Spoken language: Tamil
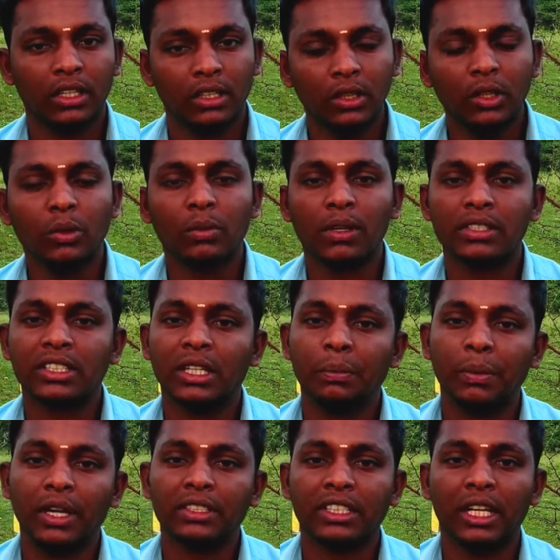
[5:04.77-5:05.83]
இன்னும் நான்
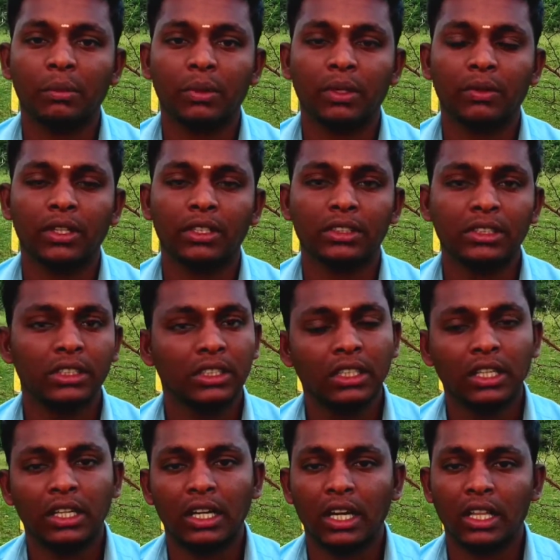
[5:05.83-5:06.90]
சிறப்பாக செயல்படுவதற்கு
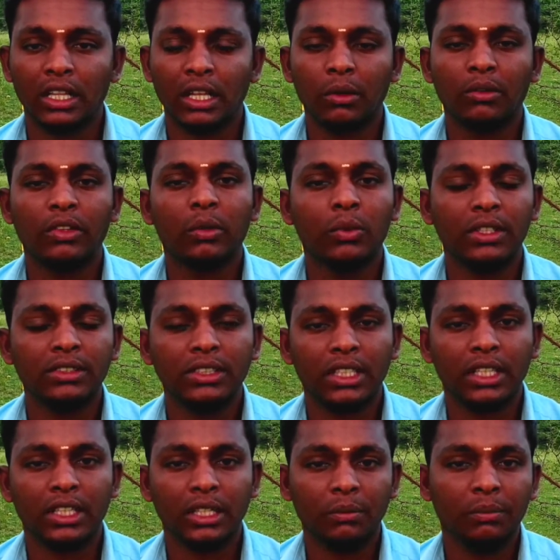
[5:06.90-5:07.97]
அதை நான் வந்து முயற்சி
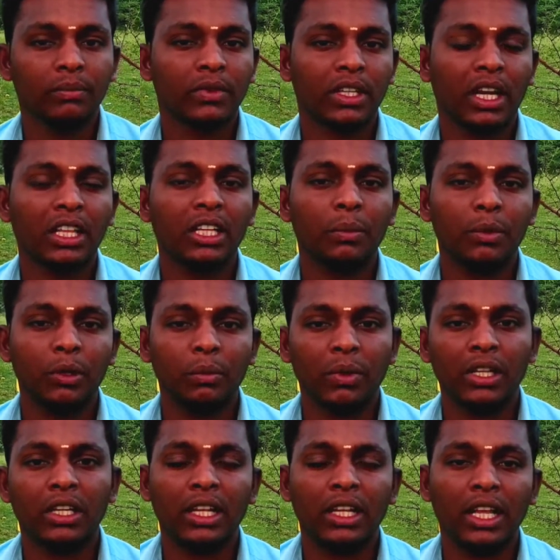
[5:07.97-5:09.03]
எடுக்கிறேன் அதுக்கப்புறம்
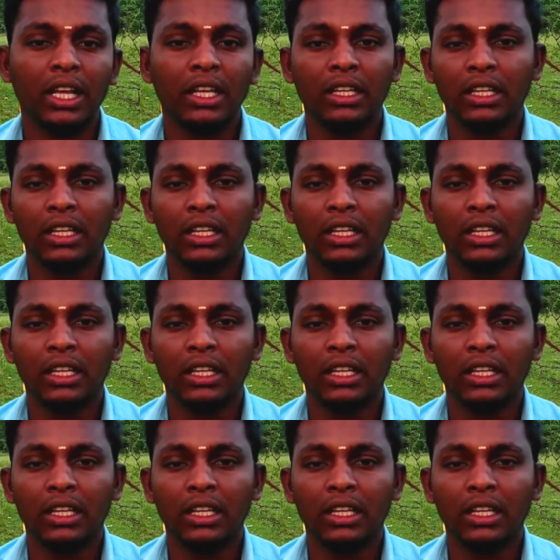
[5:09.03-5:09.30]
மதுரையில்